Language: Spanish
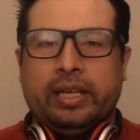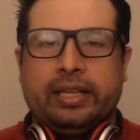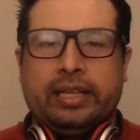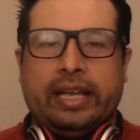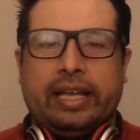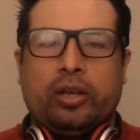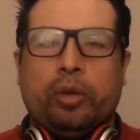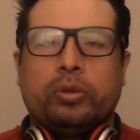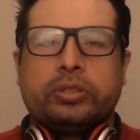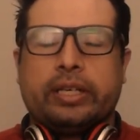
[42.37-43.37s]
de
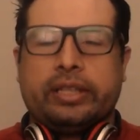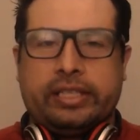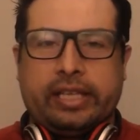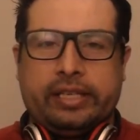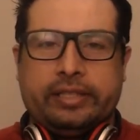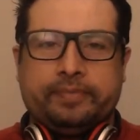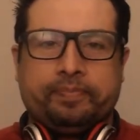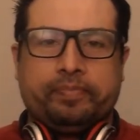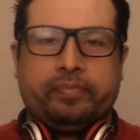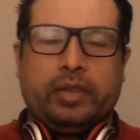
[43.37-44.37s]
cómo ser DJs.
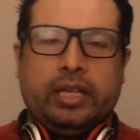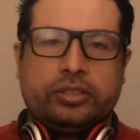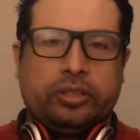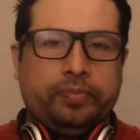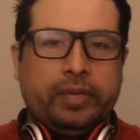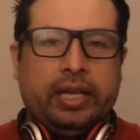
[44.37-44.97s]
¿Listo?